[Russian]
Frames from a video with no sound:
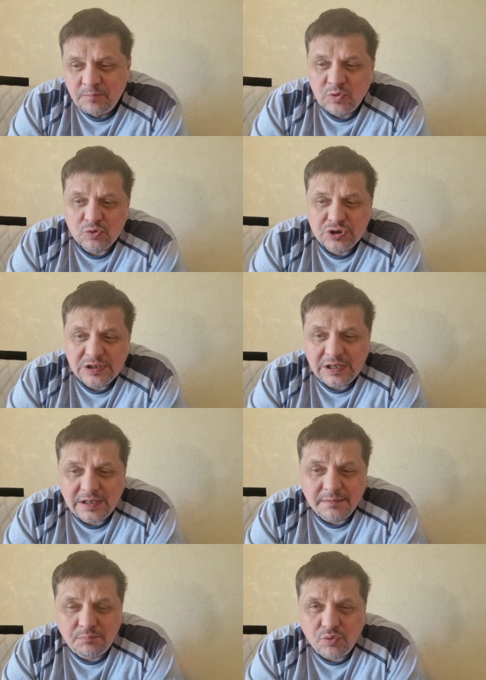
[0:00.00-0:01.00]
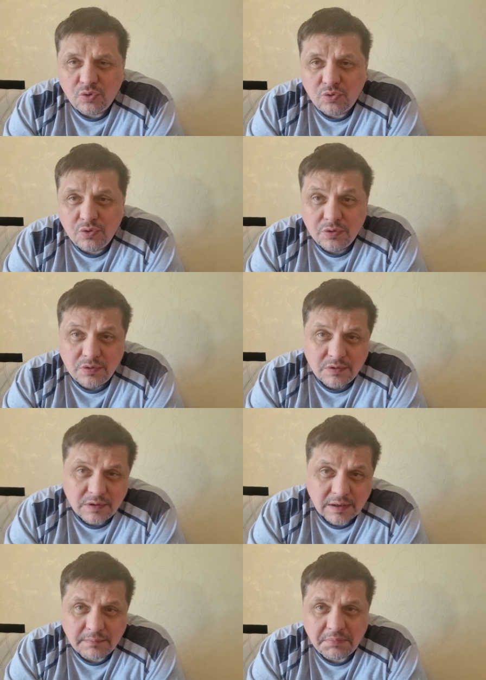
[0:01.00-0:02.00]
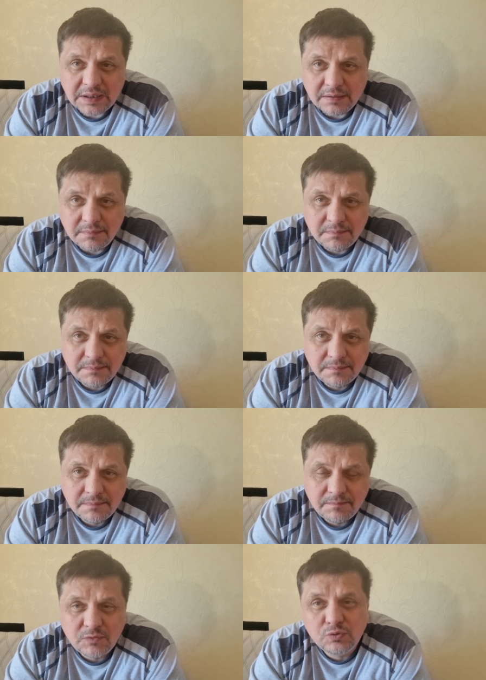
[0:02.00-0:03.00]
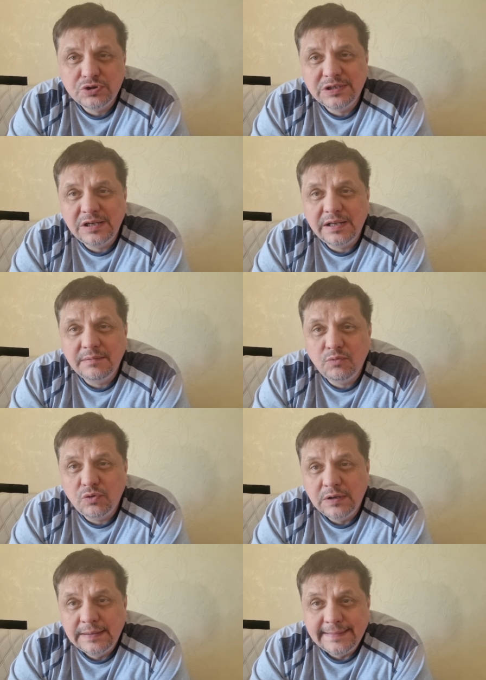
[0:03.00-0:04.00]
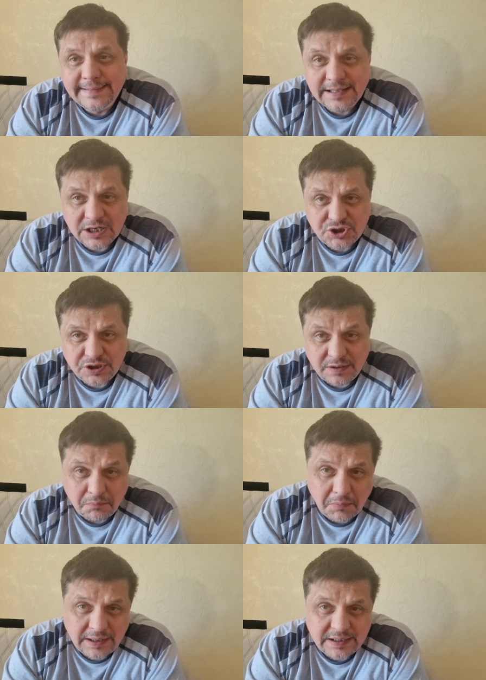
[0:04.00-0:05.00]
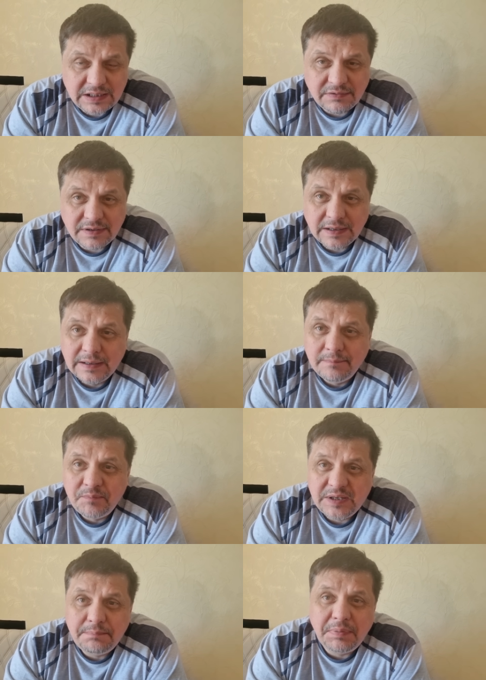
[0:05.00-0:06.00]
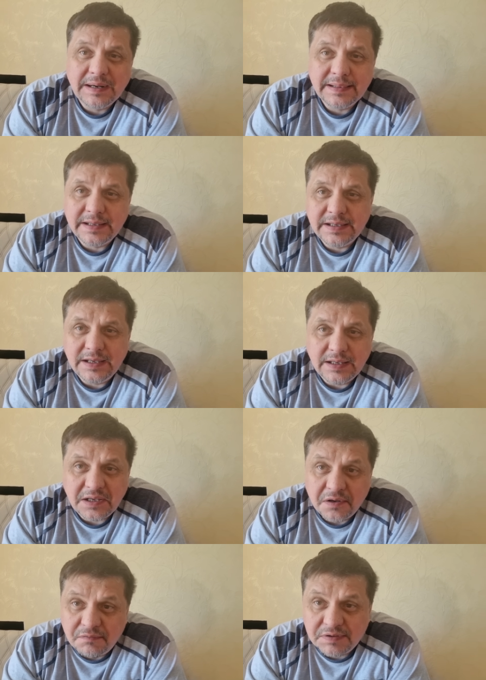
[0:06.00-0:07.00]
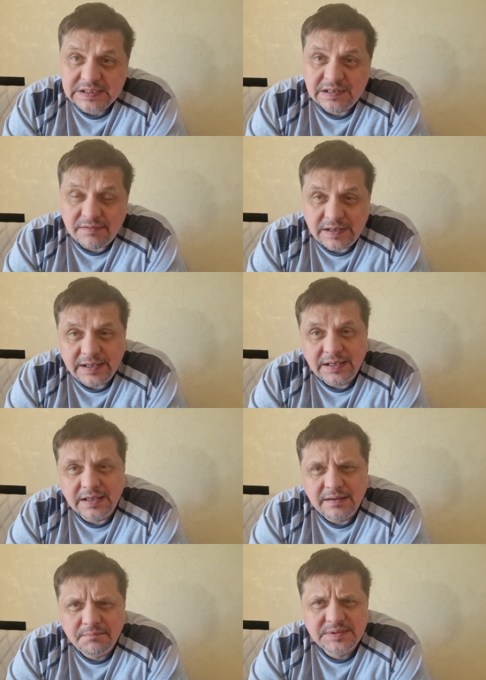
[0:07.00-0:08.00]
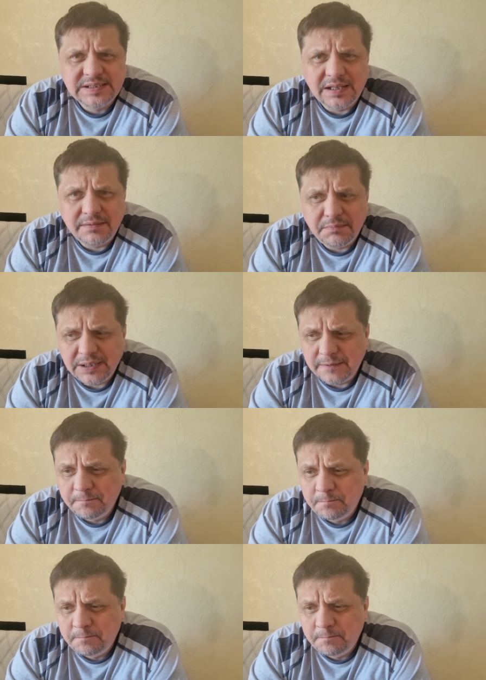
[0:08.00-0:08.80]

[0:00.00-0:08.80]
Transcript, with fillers: Нужны ли Богу рабы? Нужны ли ему наши молитвы и поклонения, восхваления, псалмы?